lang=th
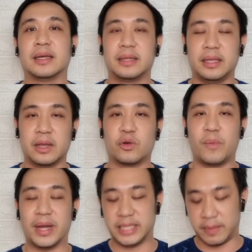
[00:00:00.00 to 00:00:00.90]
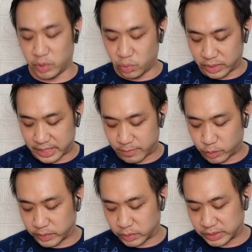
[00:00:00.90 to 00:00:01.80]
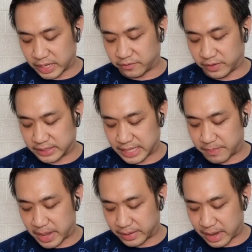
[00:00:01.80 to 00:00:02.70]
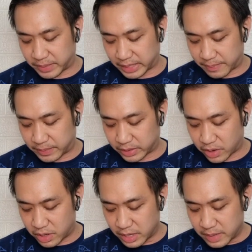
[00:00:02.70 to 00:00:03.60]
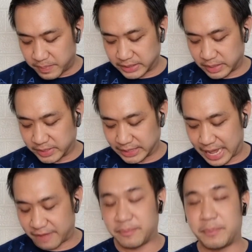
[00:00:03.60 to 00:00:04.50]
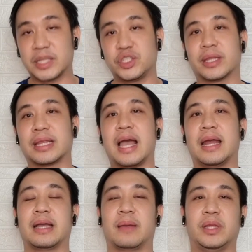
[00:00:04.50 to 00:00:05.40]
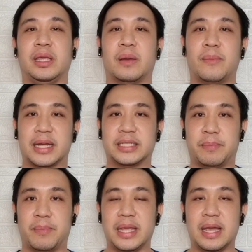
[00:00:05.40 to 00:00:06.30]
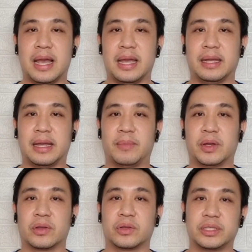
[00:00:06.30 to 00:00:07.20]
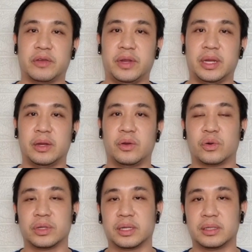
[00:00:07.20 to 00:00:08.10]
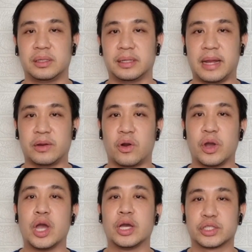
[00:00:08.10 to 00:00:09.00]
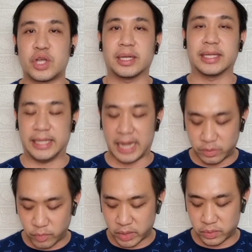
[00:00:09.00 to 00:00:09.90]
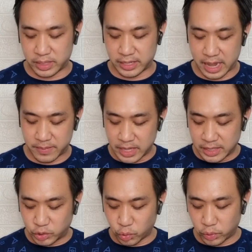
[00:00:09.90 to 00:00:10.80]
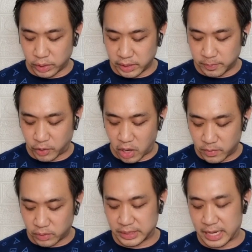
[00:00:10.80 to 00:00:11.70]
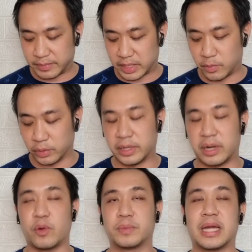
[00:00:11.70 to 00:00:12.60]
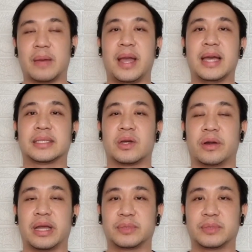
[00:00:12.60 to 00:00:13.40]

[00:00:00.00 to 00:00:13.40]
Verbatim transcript: ที่ยังคงบาดเจ็บอยู่นะครับรวมถึงเช็คฟิตแซมไบรัมนะครับ แล้วก็ปาเซมิสลาฟปาเชต้านะครับที่ยังบาดเจ็บไม่หายนะครับ แล้วก็ต้องเช็คฟิตอีกหนึ่งคนก็คือทางด้านของท็อตแคนเวลนะครับ ส่วนคนอื่นพร้อมลงสนามทั้งหมดในระบบ 3-5-2นะครับ